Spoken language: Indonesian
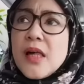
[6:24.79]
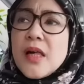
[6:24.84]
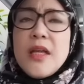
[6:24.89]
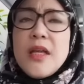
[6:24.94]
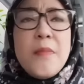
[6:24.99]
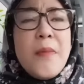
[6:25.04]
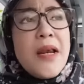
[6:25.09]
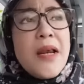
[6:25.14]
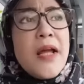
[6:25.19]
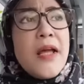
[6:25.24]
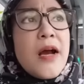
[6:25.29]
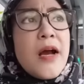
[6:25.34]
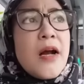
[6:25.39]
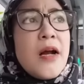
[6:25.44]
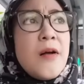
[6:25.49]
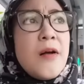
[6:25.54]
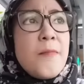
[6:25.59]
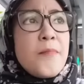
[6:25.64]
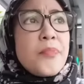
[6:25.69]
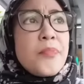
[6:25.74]
gimana ya
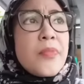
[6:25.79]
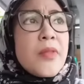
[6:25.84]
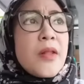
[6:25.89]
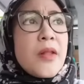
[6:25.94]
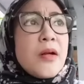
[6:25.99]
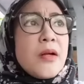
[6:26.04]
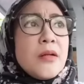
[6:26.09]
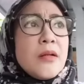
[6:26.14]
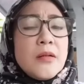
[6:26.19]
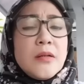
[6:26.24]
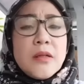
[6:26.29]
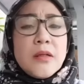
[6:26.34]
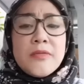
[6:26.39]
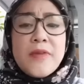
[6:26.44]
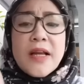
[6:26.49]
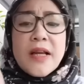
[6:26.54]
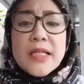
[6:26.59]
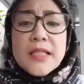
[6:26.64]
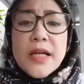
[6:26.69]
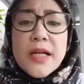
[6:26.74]

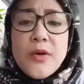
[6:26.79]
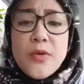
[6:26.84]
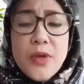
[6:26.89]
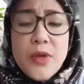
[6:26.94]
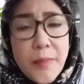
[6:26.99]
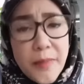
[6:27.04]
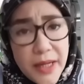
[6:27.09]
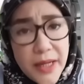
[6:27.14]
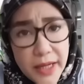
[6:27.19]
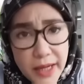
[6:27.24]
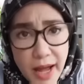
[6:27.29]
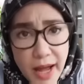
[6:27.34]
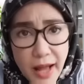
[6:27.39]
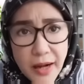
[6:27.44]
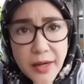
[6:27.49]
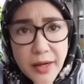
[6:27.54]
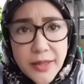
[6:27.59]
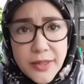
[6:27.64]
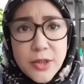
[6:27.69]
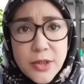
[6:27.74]
Vanessanya udah
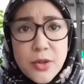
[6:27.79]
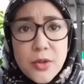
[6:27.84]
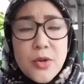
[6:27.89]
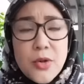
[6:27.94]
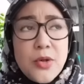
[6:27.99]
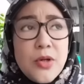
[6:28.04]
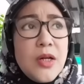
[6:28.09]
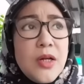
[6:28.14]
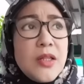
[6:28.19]
meninggal gitu loh